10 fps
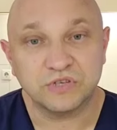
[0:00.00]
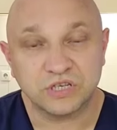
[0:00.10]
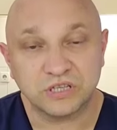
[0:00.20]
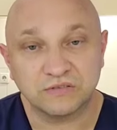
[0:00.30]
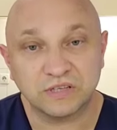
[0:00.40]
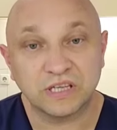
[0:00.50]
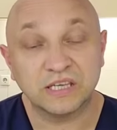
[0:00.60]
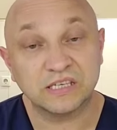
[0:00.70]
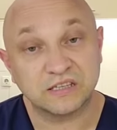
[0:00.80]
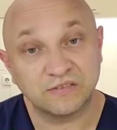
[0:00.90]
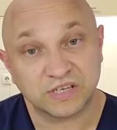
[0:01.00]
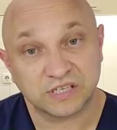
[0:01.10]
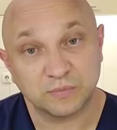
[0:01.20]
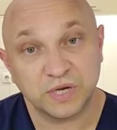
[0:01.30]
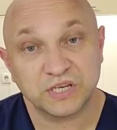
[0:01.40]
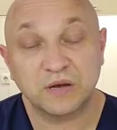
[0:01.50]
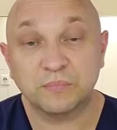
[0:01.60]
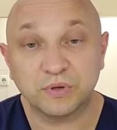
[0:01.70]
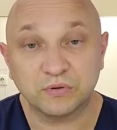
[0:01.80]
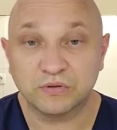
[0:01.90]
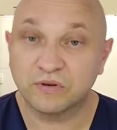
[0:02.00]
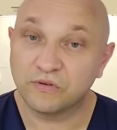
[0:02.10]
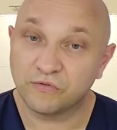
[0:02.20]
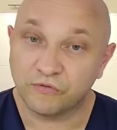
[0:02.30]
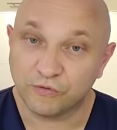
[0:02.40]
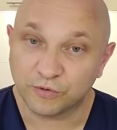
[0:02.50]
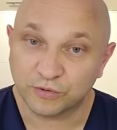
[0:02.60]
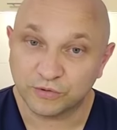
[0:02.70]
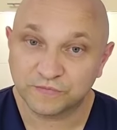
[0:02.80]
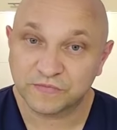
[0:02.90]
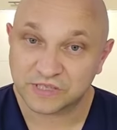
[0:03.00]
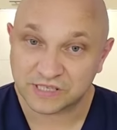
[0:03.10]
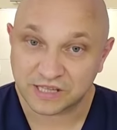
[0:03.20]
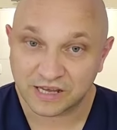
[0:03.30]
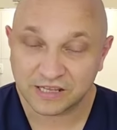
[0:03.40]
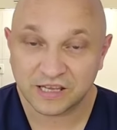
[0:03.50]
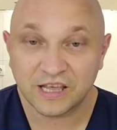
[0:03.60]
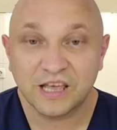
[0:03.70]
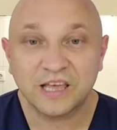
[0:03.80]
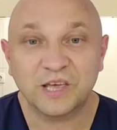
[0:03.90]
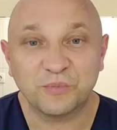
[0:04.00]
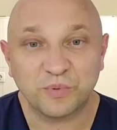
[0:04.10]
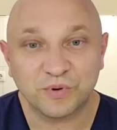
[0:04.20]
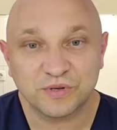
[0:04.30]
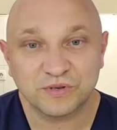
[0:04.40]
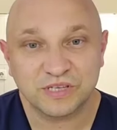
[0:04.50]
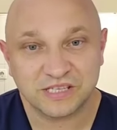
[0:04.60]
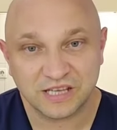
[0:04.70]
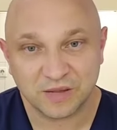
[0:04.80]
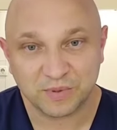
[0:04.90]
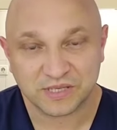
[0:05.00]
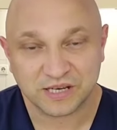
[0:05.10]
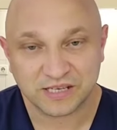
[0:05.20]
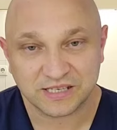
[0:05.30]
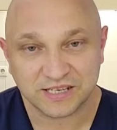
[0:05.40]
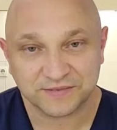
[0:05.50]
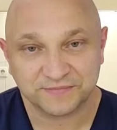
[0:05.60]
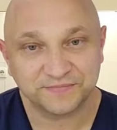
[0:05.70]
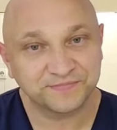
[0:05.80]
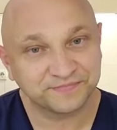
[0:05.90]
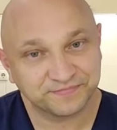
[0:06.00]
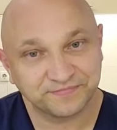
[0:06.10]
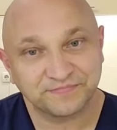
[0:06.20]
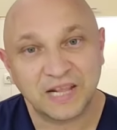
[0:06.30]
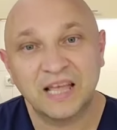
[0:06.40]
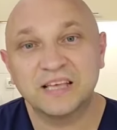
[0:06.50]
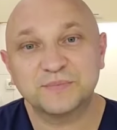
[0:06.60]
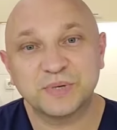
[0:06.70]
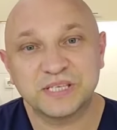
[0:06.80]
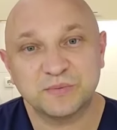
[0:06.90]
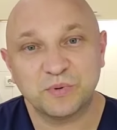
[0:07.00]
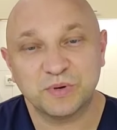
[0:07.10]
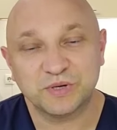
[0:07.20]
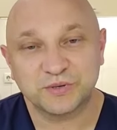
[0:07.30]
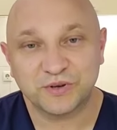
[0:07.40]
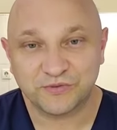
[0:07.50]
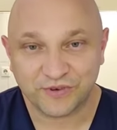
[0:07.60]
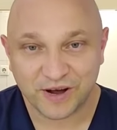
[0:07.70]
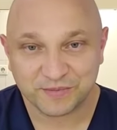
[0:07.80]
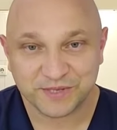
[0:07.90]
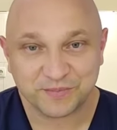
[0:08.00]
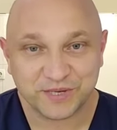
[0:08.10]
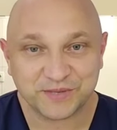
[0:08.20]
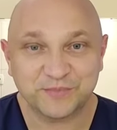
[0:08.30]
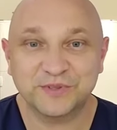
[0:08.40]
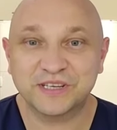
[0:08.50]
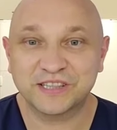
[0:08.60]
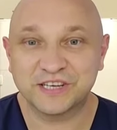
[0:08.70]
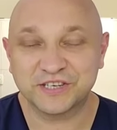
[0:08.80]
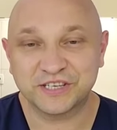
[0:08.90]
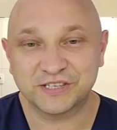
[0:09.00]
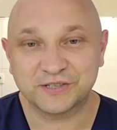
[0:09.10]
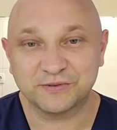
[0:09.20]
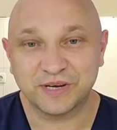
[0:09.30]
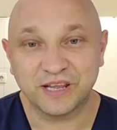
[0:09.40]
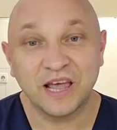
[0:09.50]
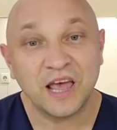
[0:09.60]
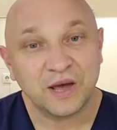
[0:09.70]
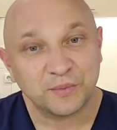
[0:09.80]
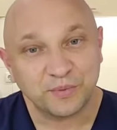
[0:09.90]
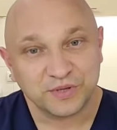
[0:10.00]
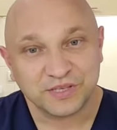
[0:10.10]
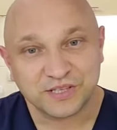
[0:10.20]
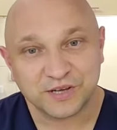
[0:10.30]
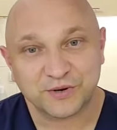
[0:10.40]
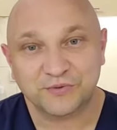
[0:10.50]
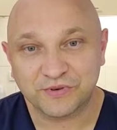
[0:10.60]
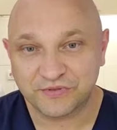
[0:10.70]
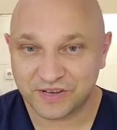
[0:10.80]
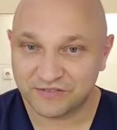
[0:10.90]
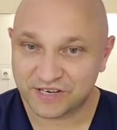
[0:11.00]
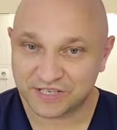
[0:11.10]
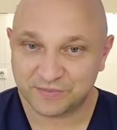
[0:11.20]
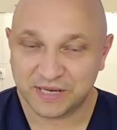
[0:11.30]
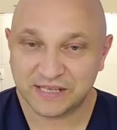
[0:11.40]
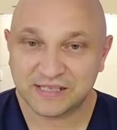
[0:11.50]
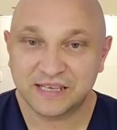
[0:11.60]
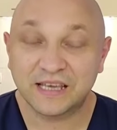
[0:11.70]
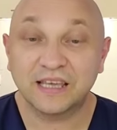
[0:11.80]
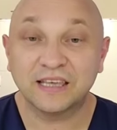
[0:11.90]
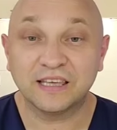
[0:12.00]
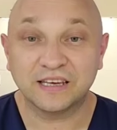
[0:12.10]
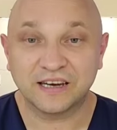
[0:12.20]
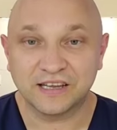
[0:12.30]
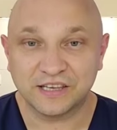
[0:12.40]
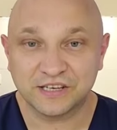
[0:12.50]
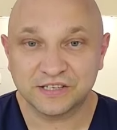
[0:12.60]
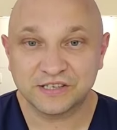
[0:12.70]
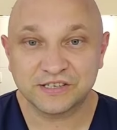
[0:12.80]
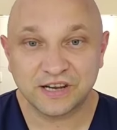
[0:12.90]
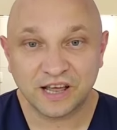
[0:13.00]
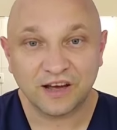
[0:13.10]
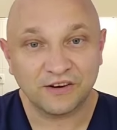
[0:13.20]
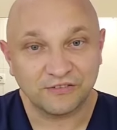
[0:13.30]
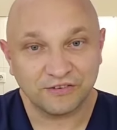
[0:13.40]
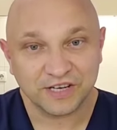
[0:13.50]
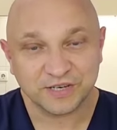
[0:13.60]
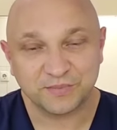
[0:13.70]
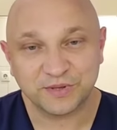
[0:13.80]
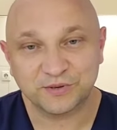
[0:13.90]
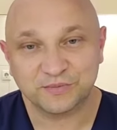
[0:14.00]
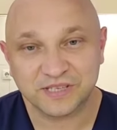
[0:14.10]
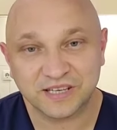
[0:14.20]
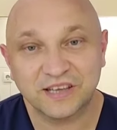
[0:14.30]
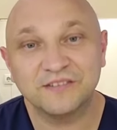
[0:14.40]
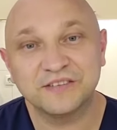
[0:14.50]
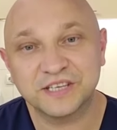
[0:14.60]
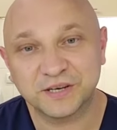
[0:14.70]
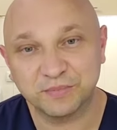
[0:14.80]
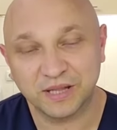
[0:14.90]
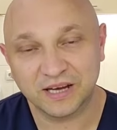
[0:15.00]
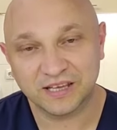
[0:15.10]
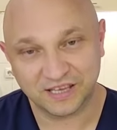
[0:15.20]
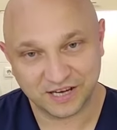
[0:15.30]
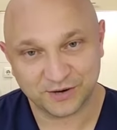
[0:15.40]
учитывать, если ваша собачка пьет воду. Знайте и пользуйтесь данной подсказкой. Спасибо большое вам за просмотр наших историй. Будьте здоровы, вы, ваши близкие и, конечно же, ваши питомцы. Всех благ и